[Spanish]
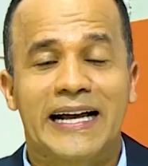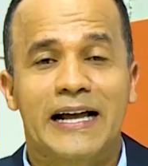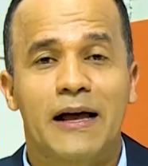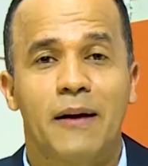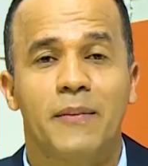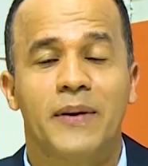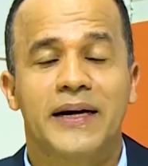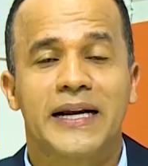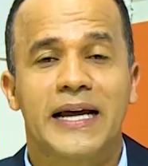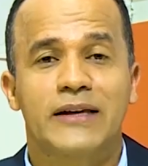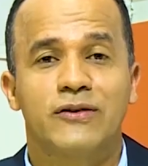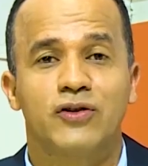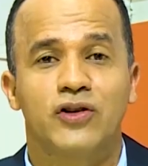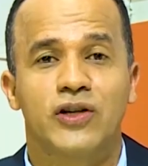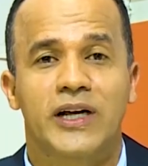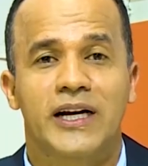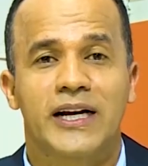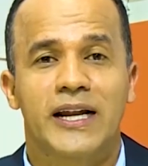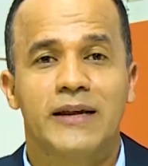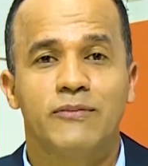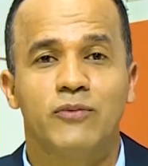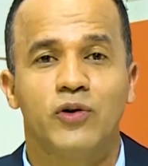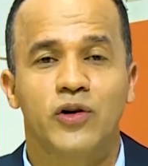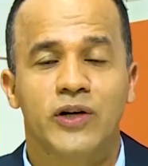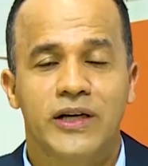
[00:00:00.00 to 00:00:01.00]
Cámara,
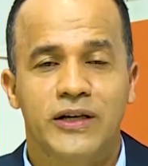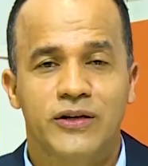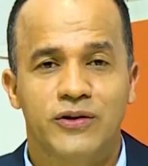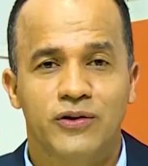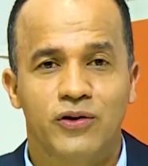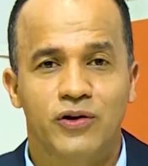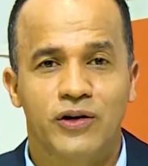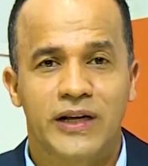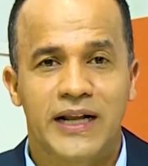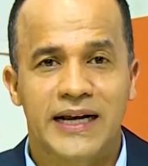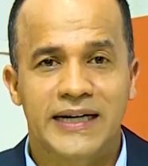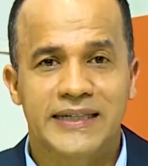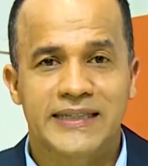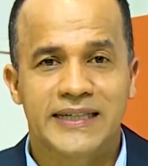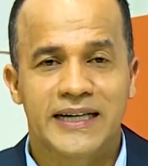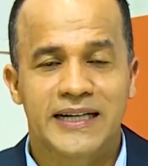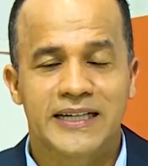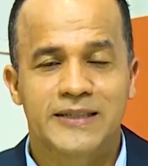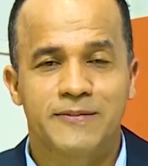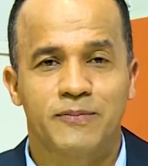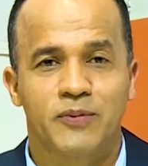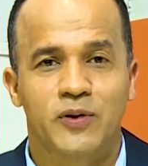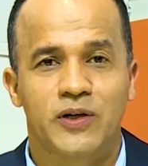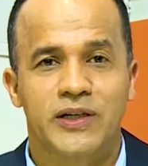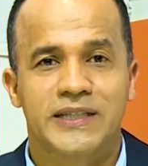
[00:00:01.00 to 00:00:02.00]
Ley Murillo,
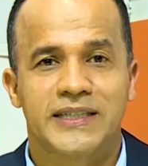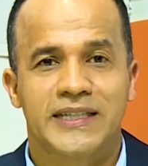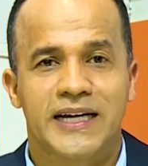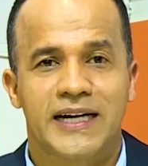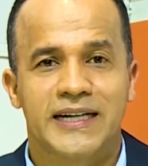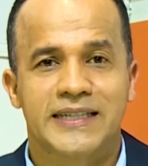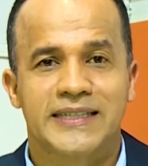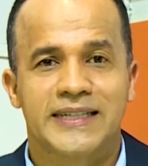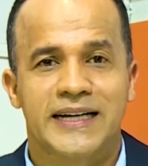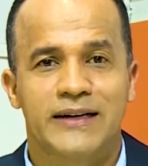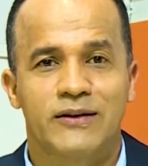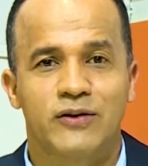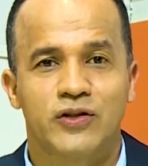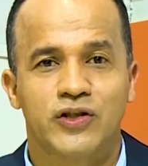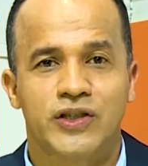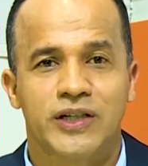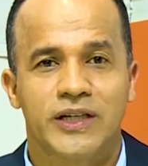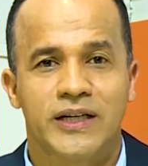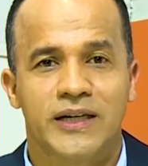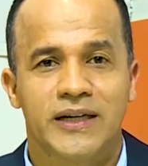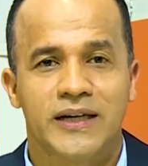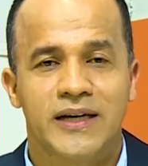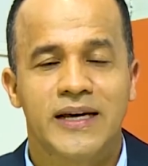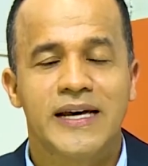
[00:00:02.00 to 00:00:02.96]
gracias por estar esta noche